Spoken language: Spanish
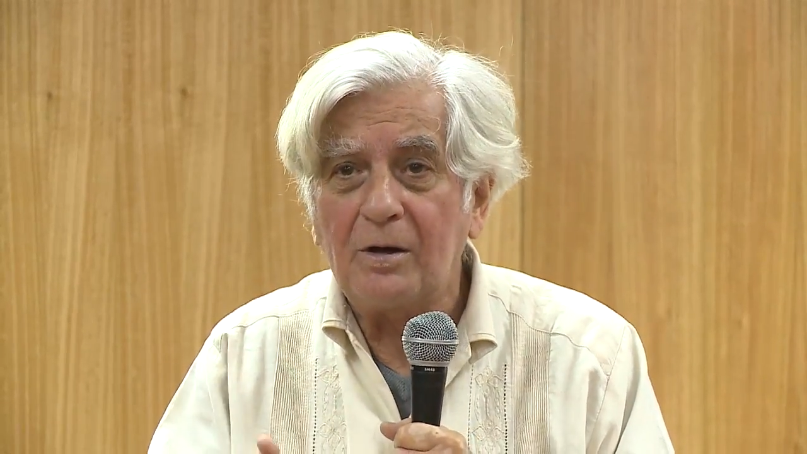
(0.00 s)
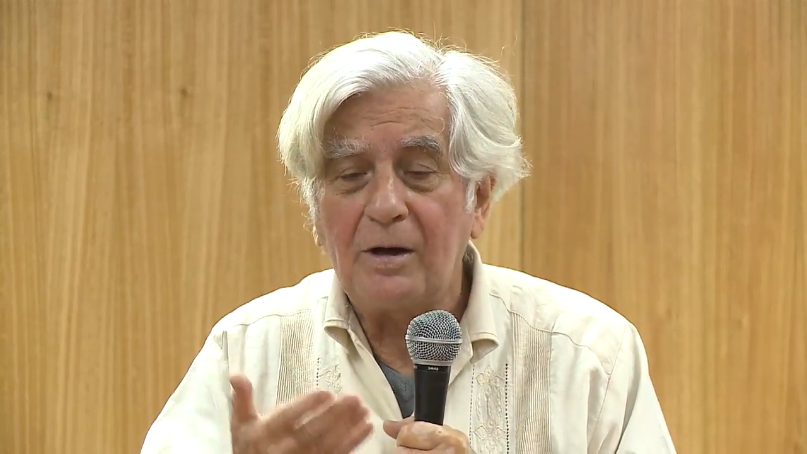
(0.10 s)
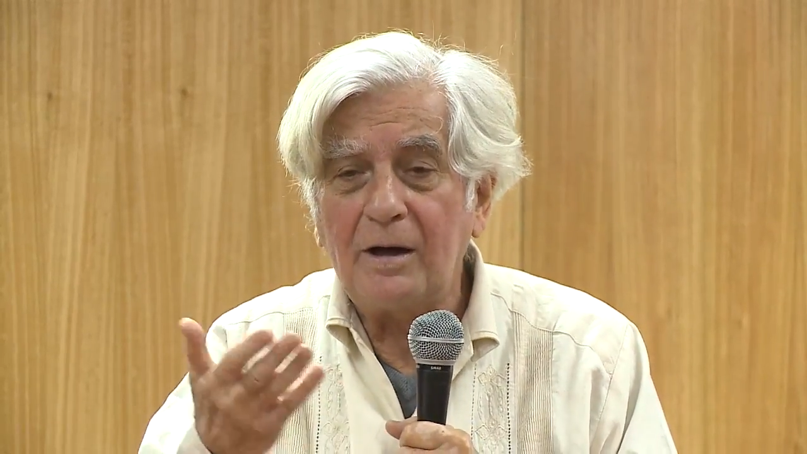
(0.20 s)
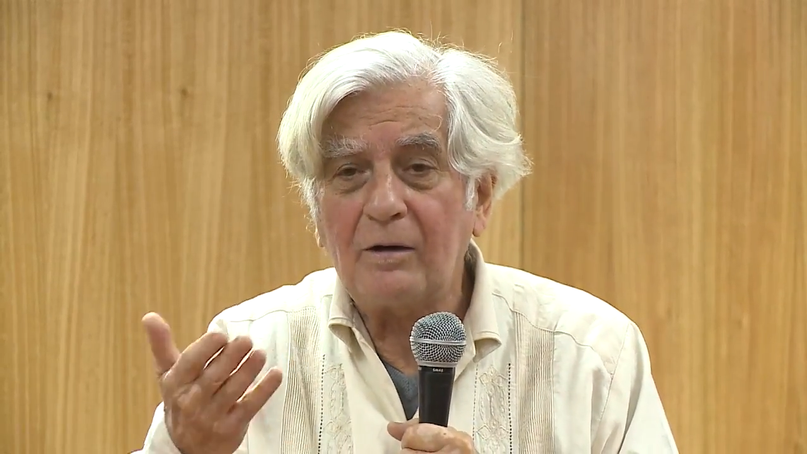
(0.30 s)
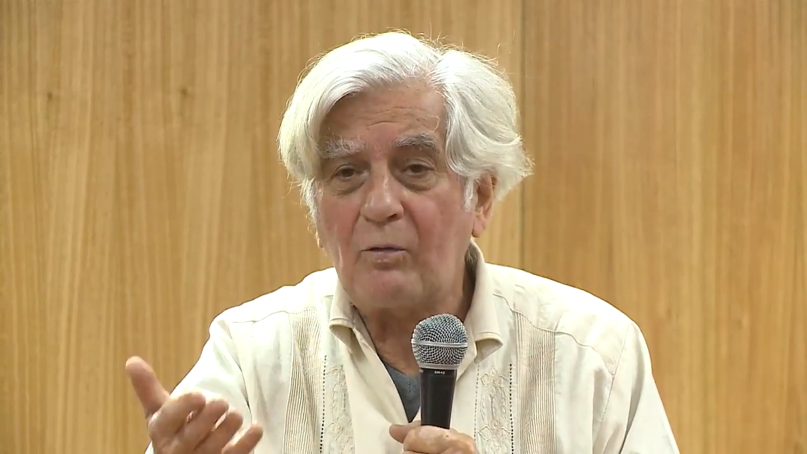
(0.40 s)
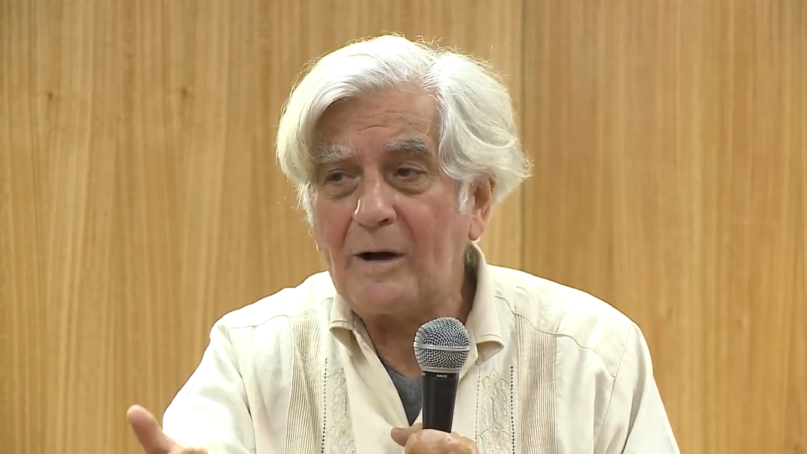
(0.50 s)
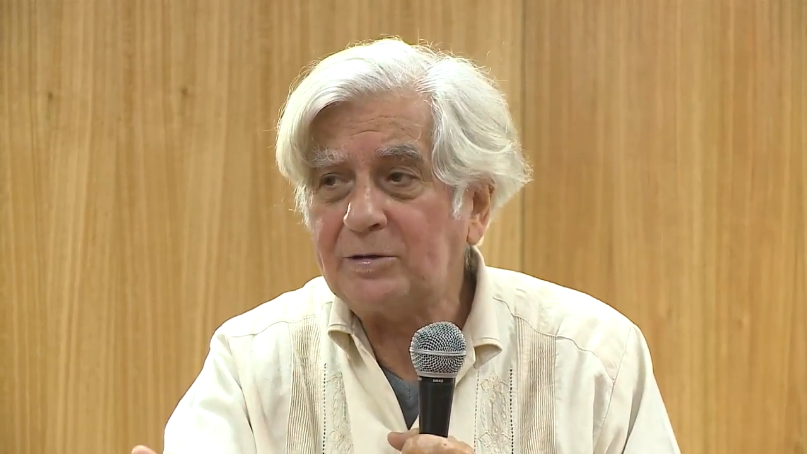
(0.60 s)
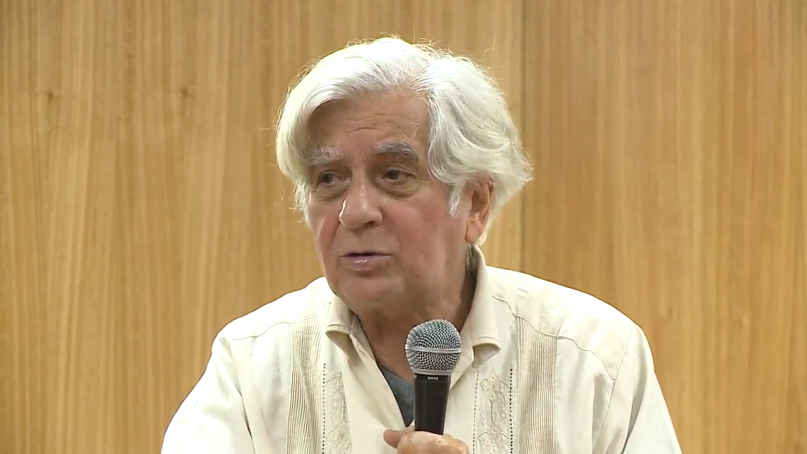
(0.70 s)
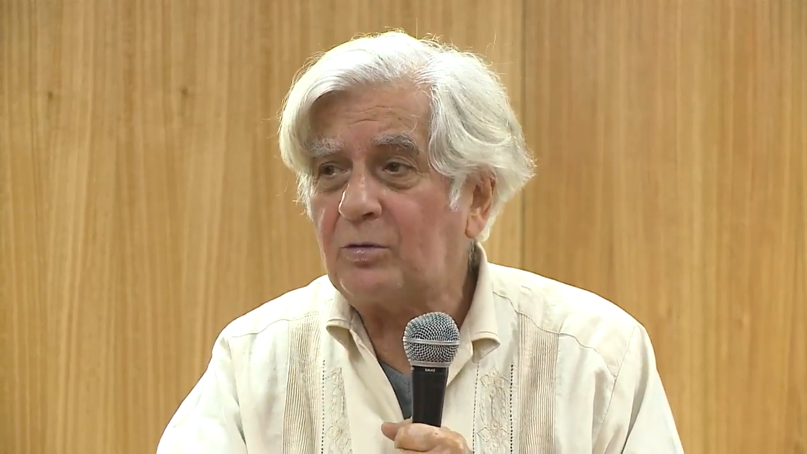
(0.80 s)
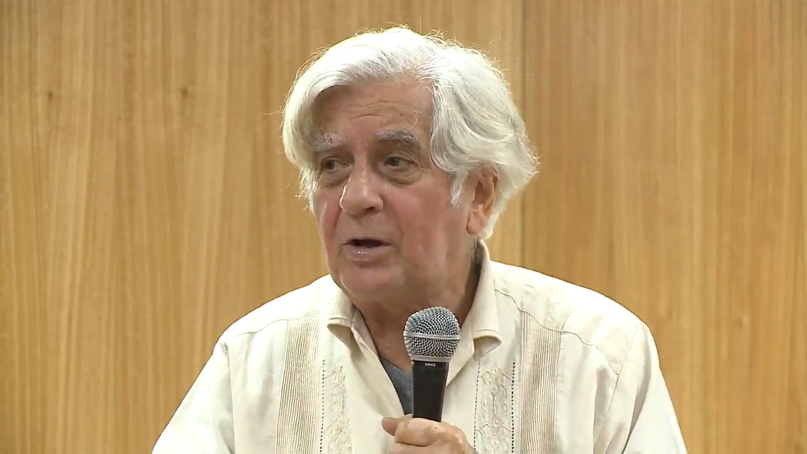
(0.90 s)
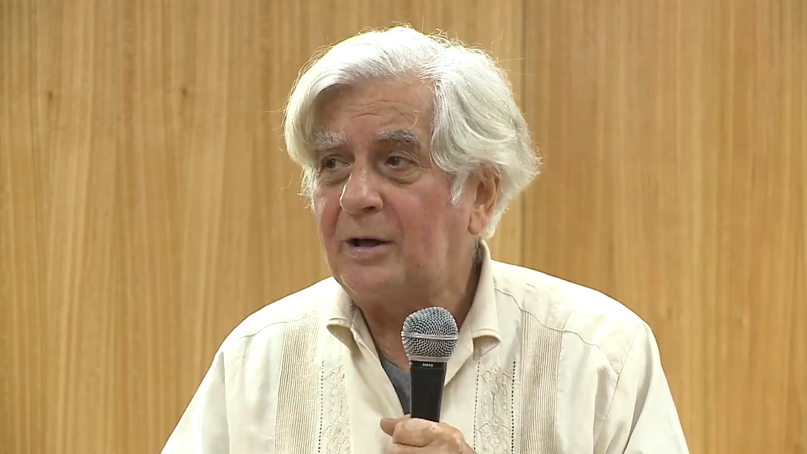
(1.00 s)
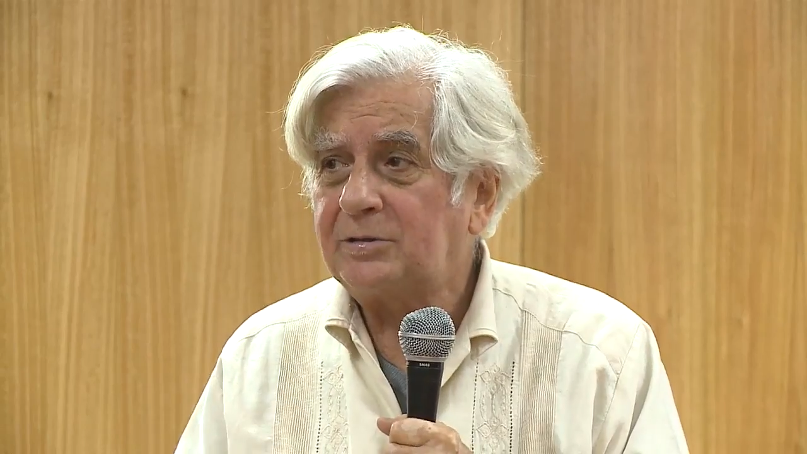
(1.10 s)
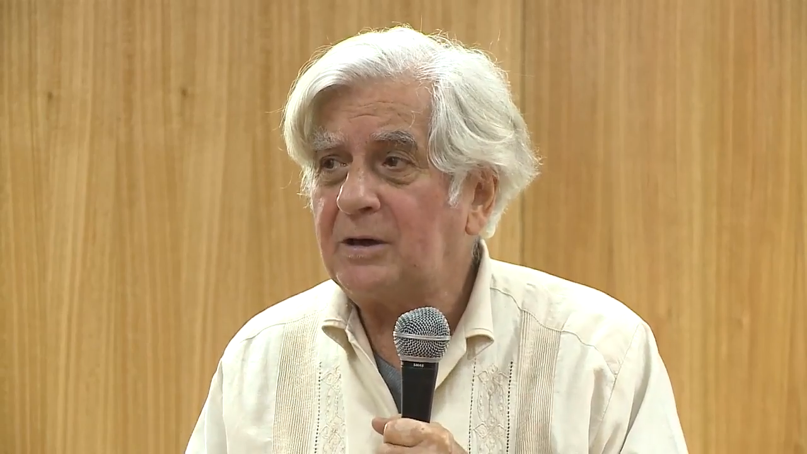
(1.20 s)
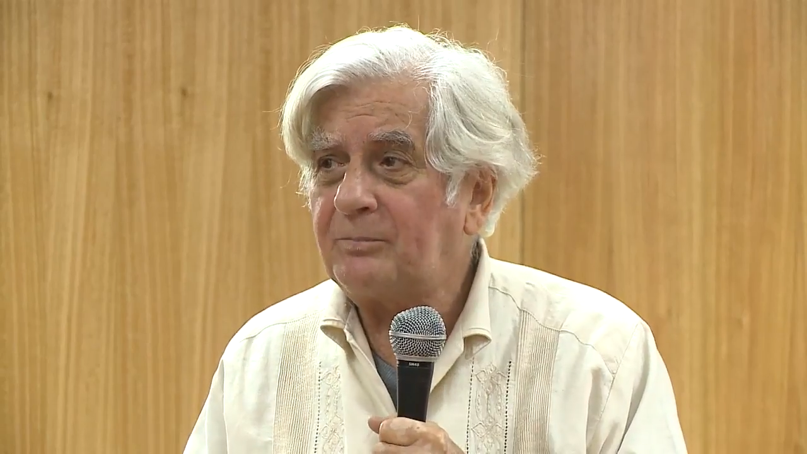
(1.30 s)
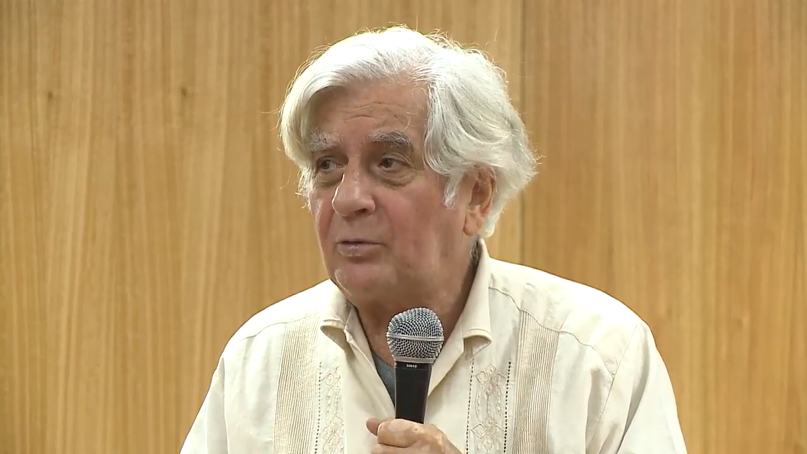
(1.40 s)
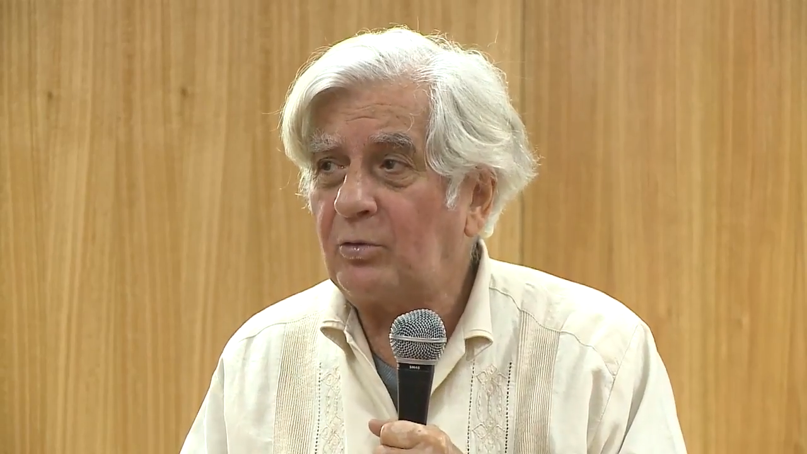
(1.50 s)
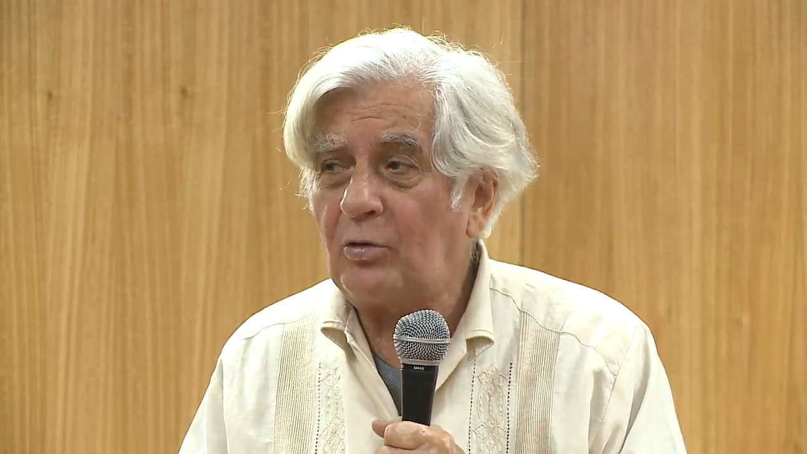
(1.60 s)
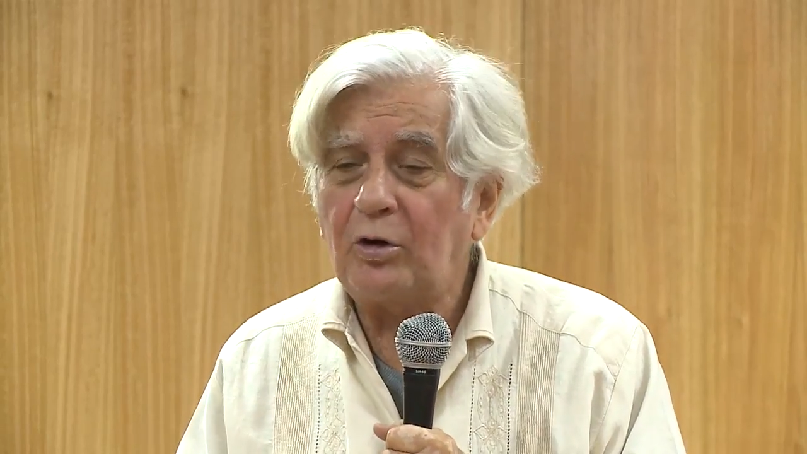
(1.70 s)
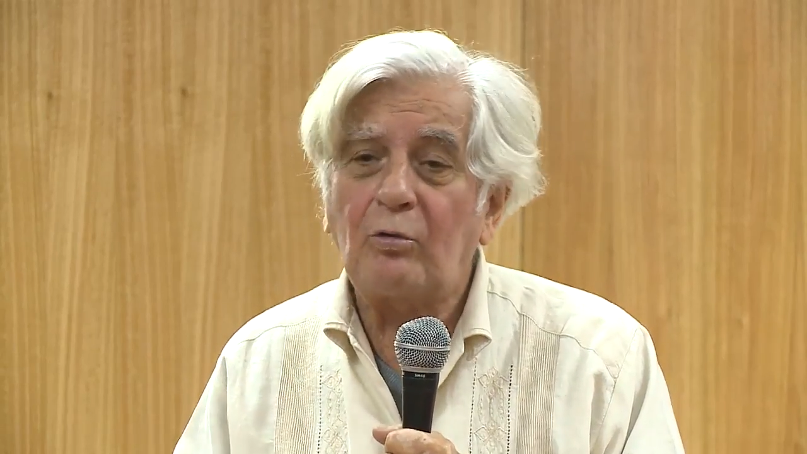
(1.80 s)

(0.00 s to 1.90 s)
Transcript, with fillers: ¿eh? ¿Cuánto tiempo duró y